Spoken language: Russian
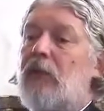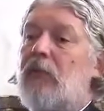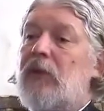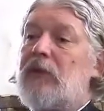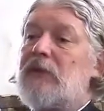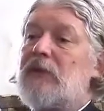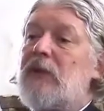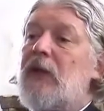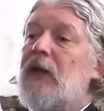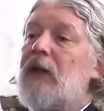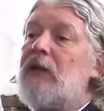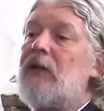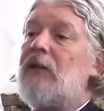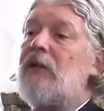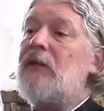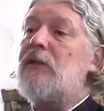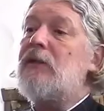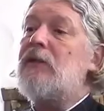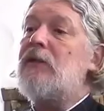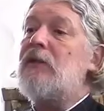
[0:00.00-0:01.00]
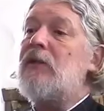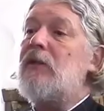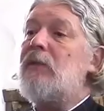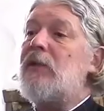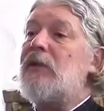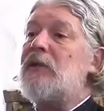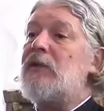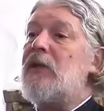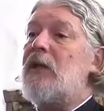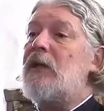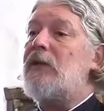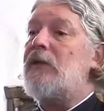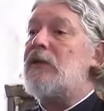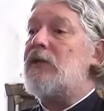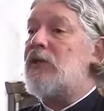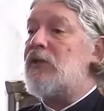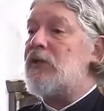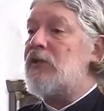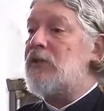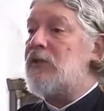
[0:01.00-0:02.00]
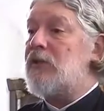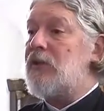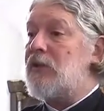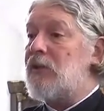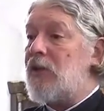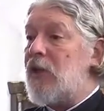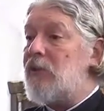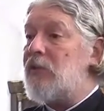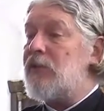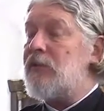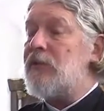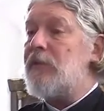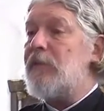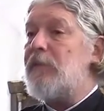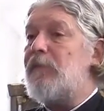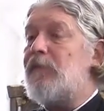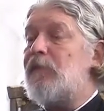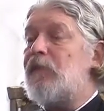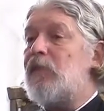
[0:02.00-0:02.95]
пасхальной еды, пасхальной торжественной трапезы